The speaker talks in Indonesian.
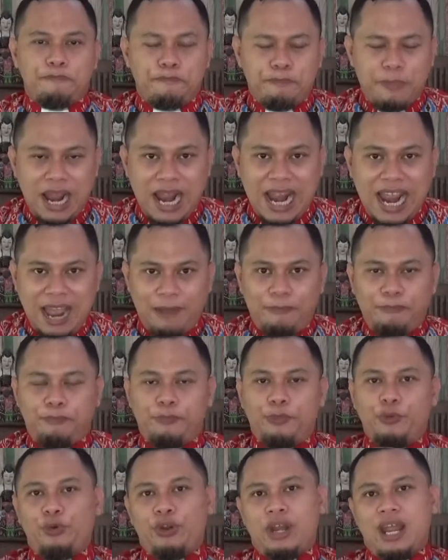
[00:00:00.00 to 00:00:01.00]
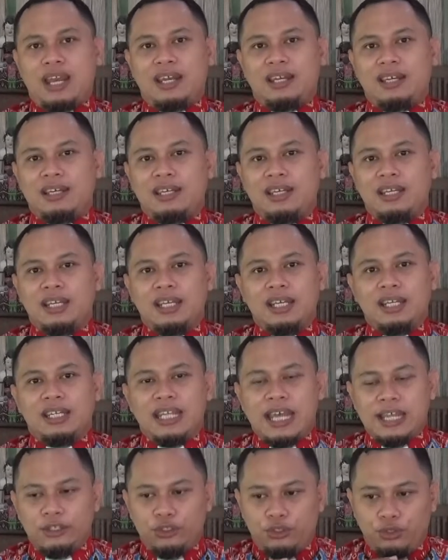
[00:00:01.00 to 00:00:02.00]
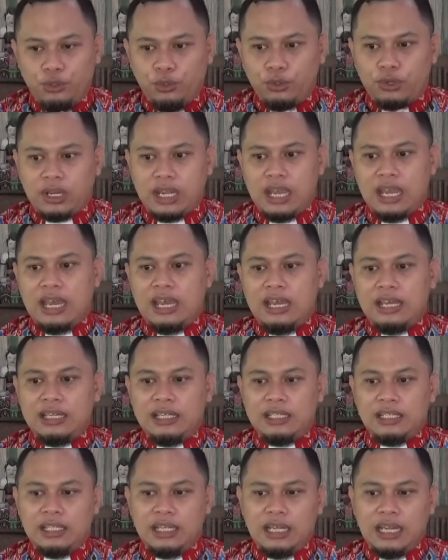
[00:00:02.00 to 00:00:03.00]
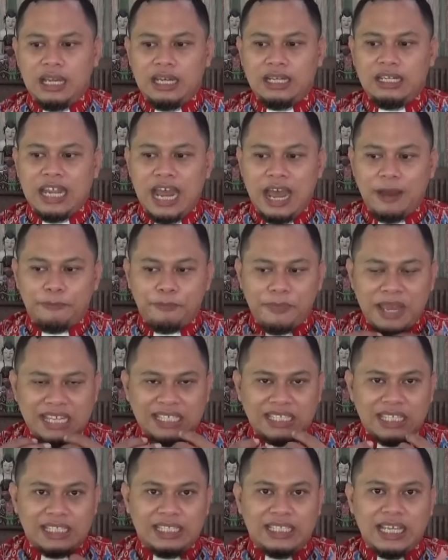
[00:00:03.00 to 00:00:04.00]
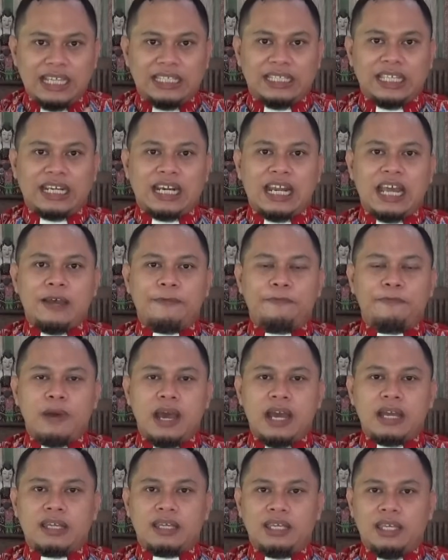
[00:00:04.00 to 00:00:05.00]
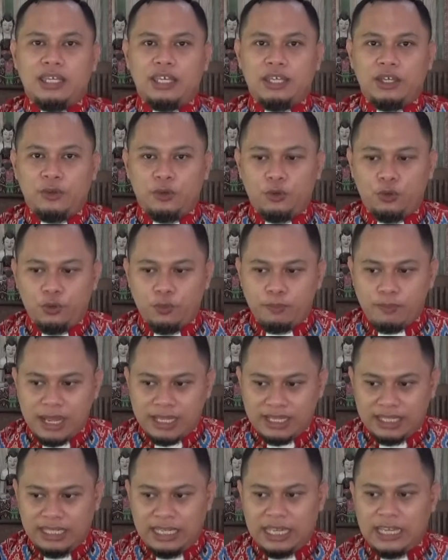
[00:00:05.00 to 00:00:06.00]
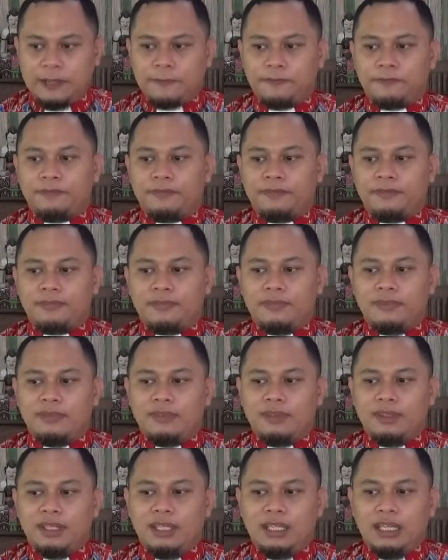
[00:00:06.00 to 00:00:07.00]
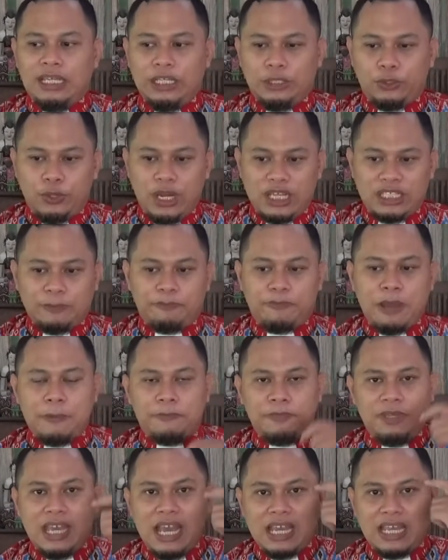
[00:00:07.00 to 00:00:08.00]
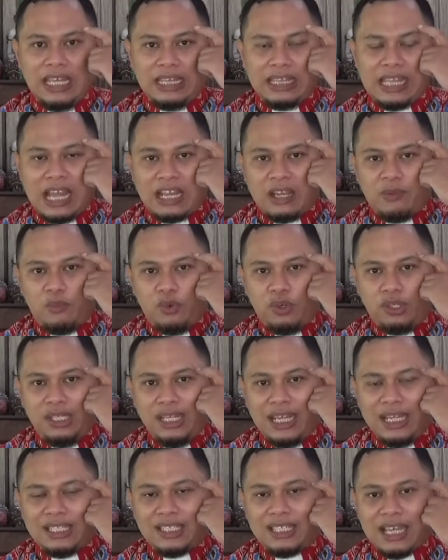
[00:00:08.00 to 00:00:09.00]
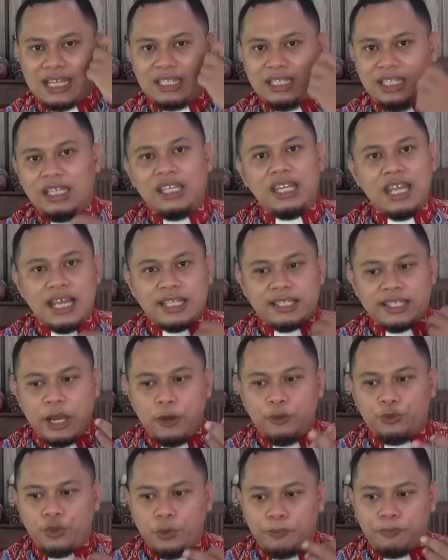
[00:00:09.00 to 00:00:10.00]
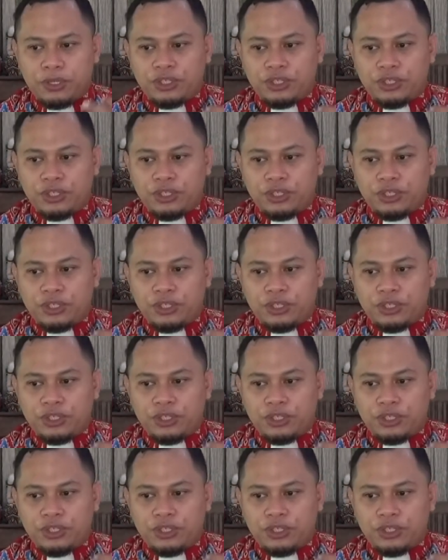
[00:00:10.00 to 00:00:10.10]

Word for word: pengampunan, dan juga damai sejahtera bagi umatnya. Itulah sebabnya kita kemudian saat ini diajak untuk